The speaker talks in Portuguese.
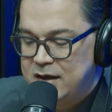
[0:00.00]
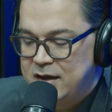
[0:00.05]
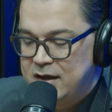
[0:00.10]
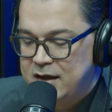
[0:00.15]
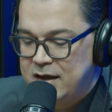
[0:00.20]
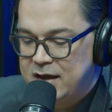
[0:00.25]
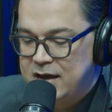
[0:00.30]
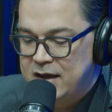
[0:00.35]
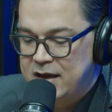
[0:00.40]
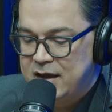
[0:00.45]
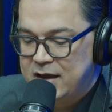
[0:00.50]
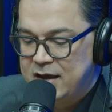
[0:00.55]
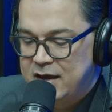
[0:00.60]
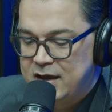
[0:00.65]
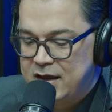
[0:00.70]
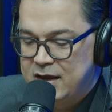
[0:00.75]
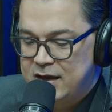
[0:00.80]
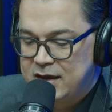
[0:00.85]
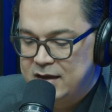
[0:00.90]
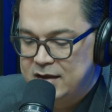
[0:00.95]

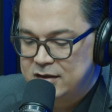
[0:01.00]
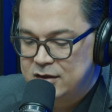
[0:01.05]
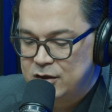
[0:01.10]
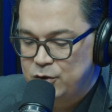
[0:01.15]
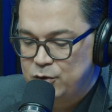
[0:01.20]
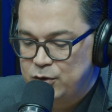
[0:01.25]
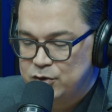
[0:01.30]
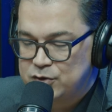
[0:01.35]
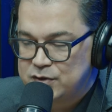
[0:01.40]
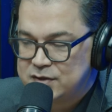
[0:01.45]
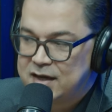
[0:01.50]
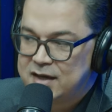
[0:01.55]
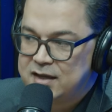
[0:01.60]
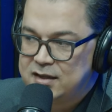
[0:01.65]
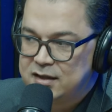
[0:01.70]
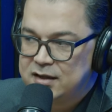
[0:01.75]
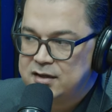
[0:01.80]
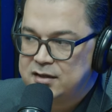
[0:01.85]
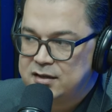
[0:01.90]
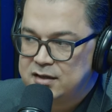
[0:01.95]
É, é, então eu saí
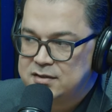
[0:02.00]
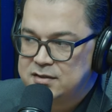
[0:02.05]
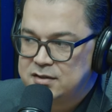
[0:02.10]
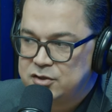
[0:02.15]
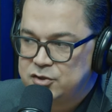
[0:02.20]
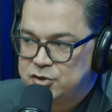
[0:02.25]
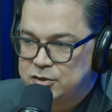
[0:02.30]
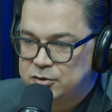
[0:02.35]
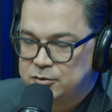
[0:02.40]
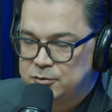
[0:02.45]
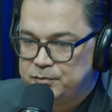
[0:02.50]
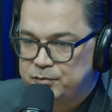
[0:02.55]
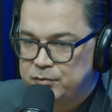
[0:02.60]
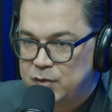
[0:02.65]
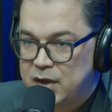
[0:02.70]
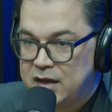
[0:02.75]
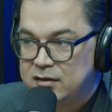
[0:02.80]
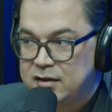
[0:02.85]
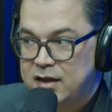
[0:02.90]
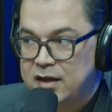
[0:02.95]
dali decidido,
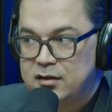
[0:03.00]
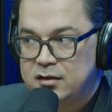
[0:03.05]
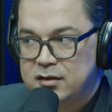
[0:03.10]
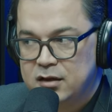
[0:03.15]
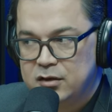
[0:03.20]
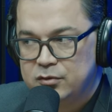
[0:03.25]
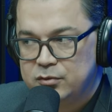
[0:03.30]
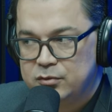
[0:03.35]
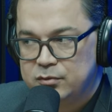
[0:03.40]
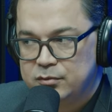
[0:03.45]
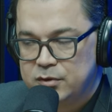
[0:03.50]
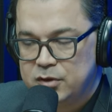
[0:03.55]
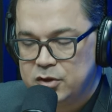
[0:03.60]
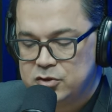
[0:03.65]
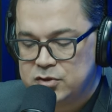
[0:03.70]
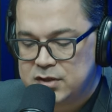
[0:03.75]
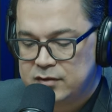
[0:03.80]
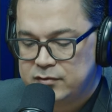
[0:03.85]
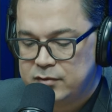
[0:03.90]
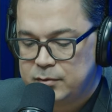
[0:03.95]
que até então
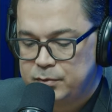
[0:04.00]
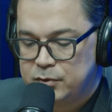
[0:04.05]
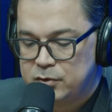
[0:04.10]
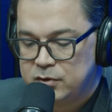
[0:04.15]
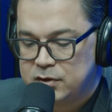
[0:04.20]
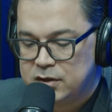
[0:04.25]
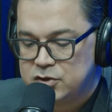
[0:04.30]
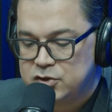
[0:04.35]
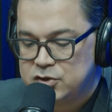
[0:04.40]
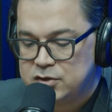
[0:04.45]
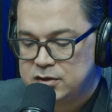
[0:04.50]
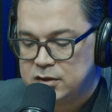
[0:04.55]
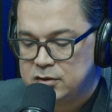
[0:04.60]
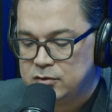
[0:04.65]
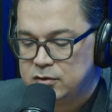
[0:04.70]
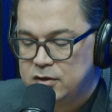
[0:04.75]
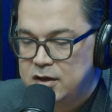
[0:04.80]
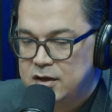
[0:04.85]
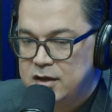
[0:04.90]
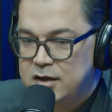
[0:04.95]
eu estava
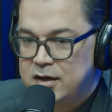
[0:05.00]
procrastinando.